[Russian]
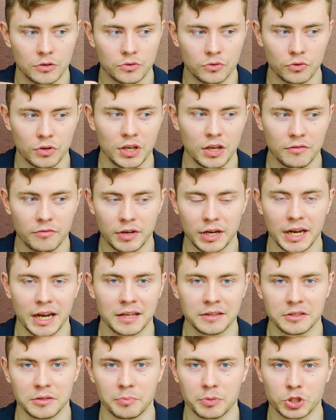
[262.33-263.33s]
другие
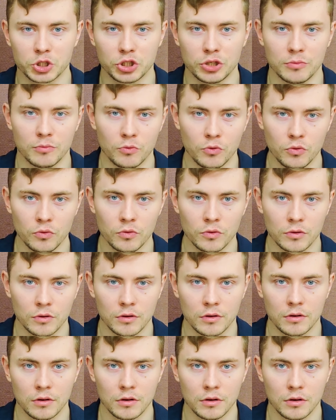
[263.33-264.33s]
варианты, почему
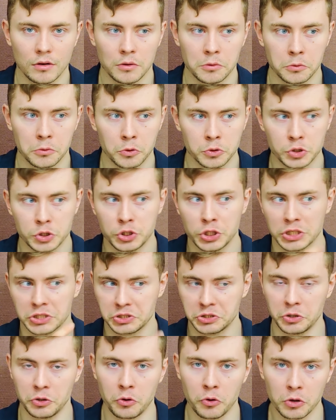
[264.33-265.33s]
он
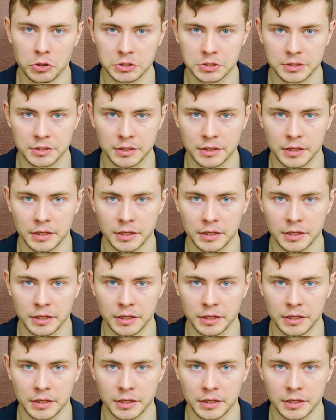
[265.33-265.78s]
сейчас серьезный,